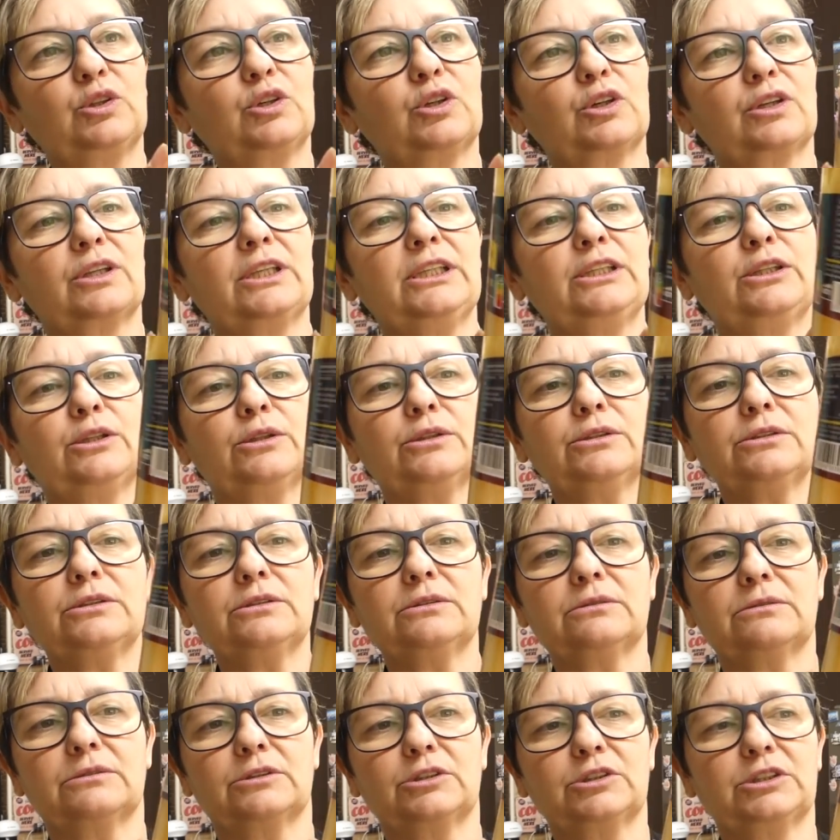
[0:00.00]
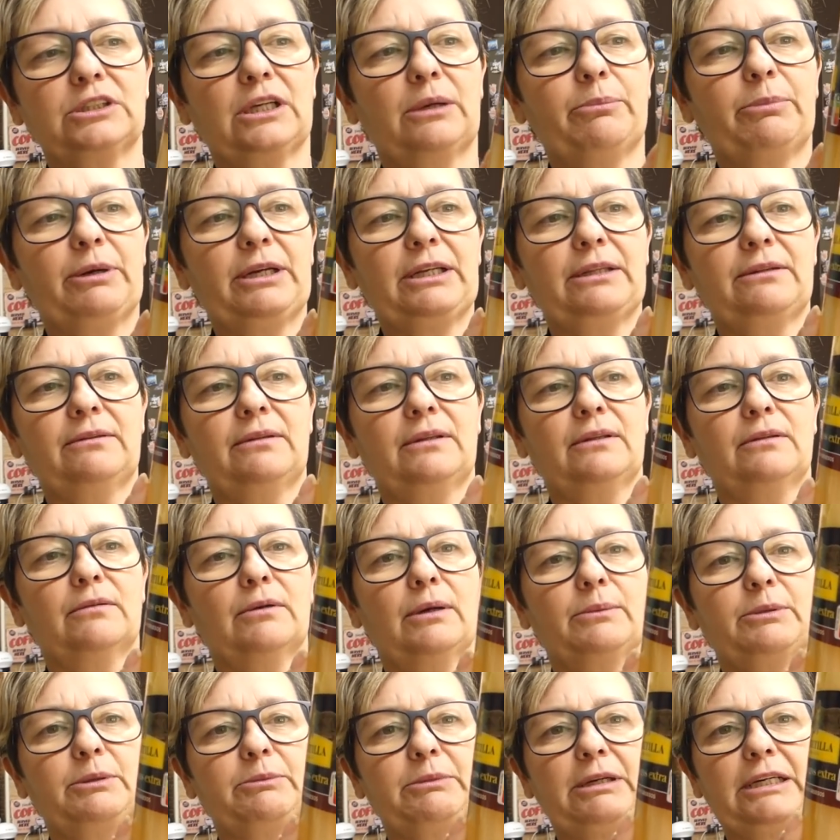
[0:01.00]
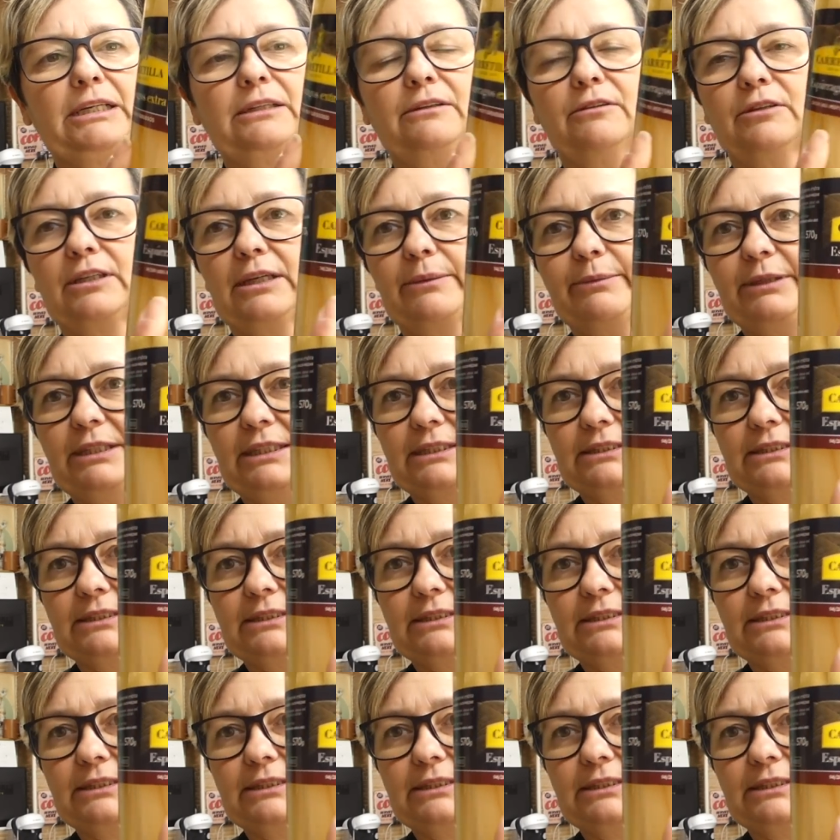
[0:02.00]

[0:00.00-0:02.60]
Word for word: gorditos, nos ha parecido a mi marido y a mí que